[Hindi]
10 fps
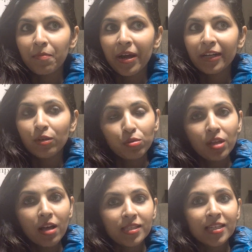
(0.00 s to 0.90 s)
माय
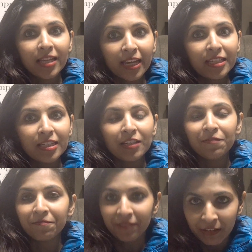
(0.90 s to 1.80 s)

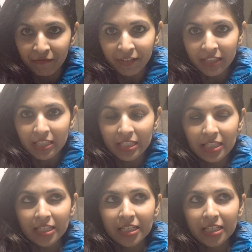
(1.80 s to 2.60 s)
2018 फेवरेट्स